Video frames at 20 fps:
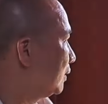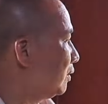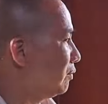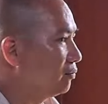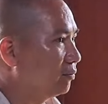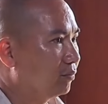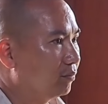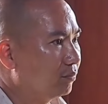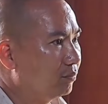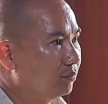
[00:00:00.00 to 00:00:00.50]
không
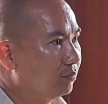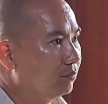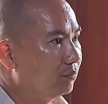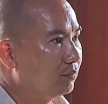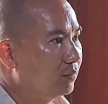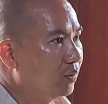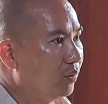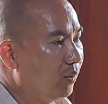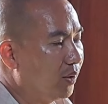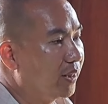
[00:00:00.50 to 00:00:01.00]

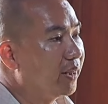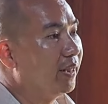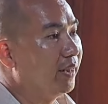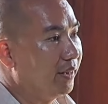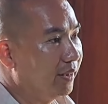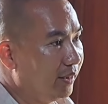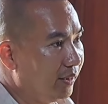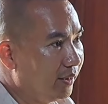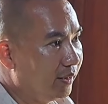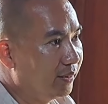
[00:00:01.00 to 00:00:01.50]
hỏi kỹ
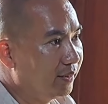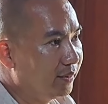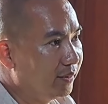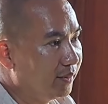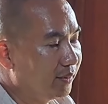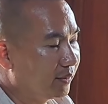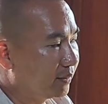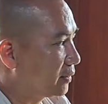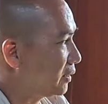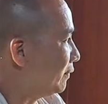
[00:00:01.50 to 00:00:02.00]

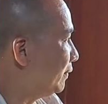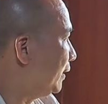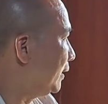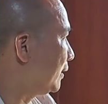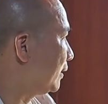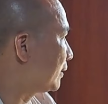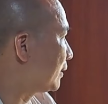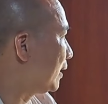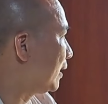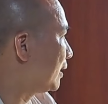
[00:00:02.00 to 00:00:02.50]
tại vì
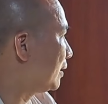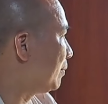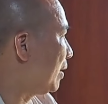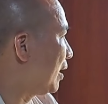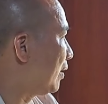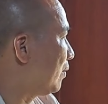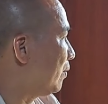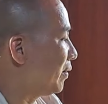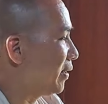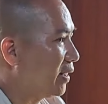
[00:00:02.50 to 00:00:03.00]
thực ra thì bà
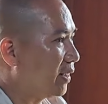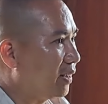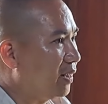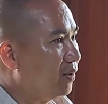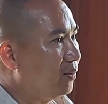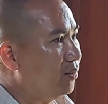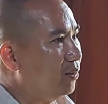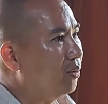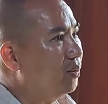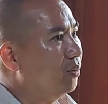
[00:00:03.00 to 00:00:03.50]
con đang
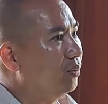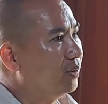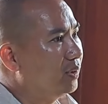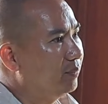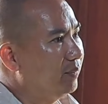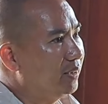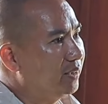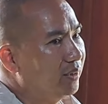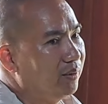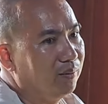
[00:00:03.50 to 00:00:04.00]
đau khổ thì
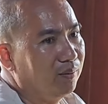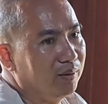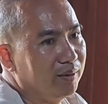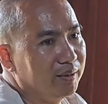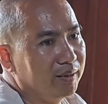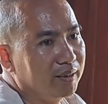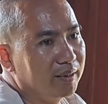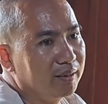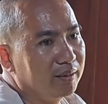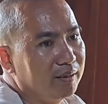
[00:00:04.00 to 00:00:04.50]
mình cứ hỏi
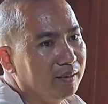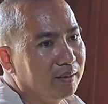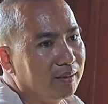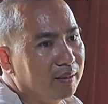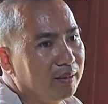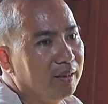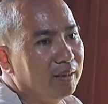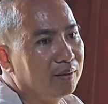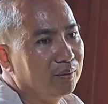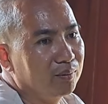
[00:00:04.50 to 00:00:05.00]
những cái
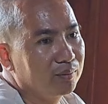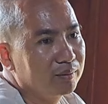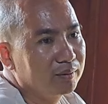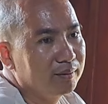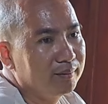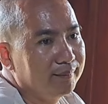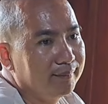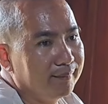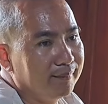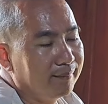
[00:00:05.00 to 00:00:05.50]
cái ấy thôi
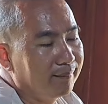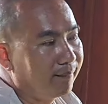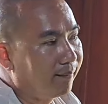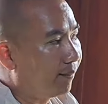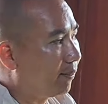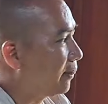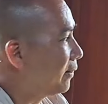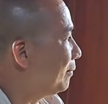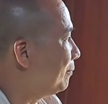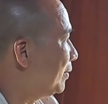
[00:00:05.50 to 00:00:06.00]

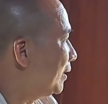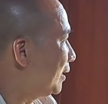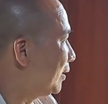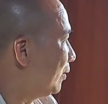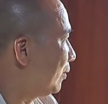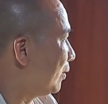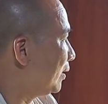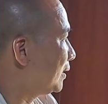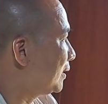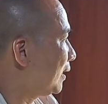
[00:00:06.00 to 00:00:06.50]
thế mình
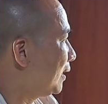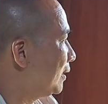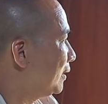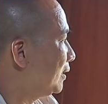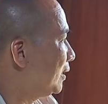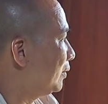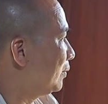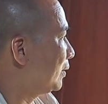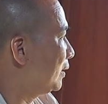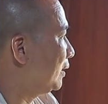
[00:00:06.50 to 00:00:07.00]
hỏi ra thì
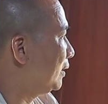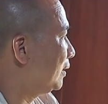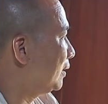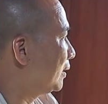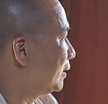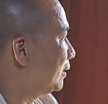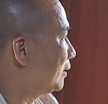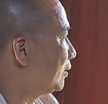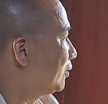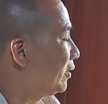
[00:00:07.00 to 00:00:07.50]
nhiều khi
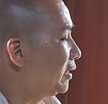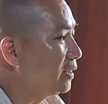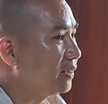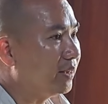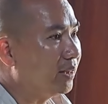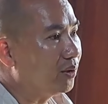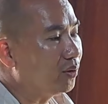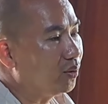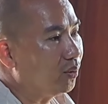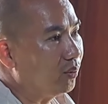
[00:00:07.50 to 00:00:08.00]
có đi
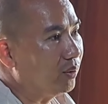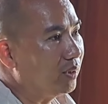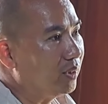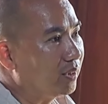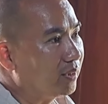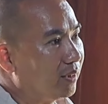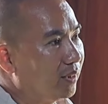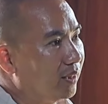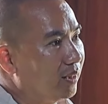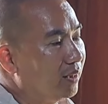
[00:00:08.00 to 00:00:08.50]
tên tuổi
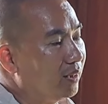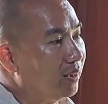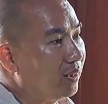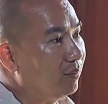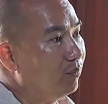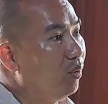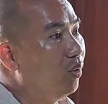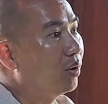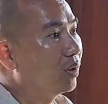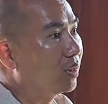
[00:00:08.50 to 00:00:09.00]
người ta lại lại
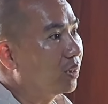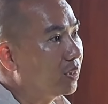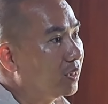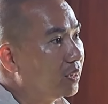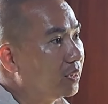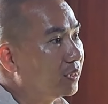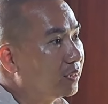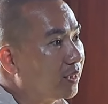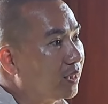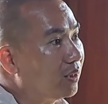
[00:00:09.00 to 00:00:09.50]
buồn
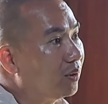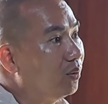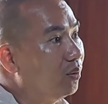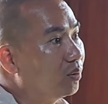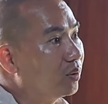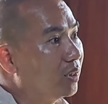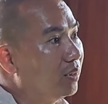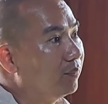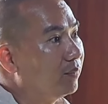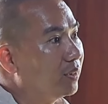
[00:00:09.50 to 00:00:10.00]
lại khổ
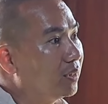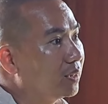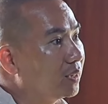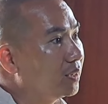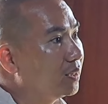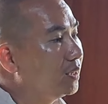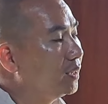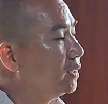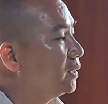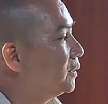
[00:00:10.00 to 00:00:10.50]
thêm
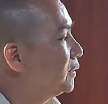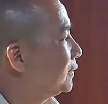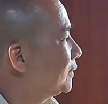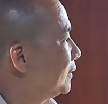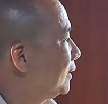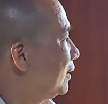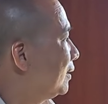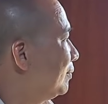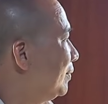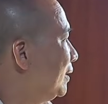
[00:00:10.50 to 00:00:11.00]

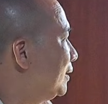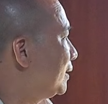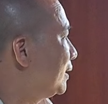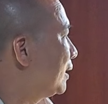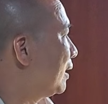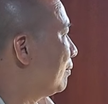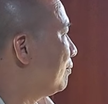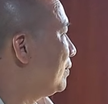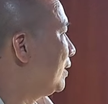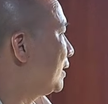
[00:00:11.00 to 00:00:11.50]
cho nên mình chỉ
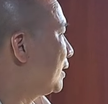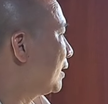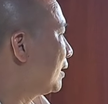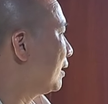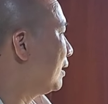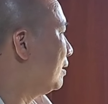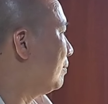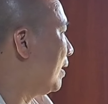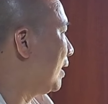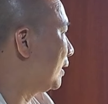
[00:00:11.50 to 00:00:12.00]
nắm mình cái
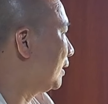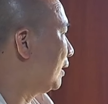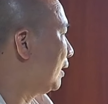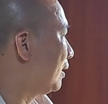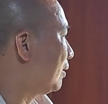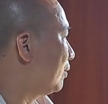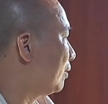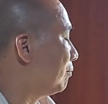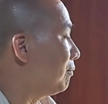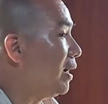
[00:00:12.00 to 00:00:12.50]
cơ bản đó là
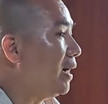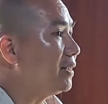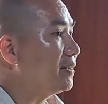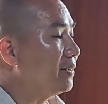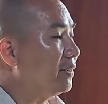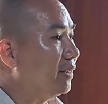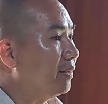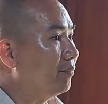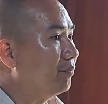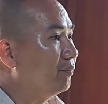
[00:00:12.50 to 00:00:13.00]
còn ba
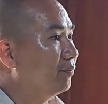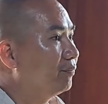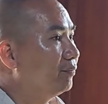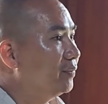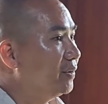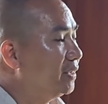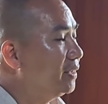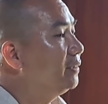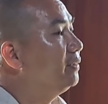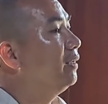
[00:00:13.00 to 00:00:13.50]
chị em
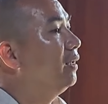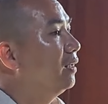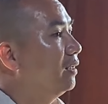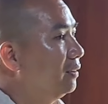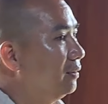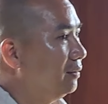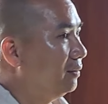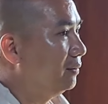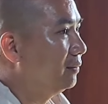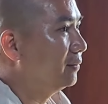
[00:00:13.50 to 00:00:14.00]
chín người
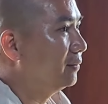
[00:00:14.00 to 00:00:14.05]
lớn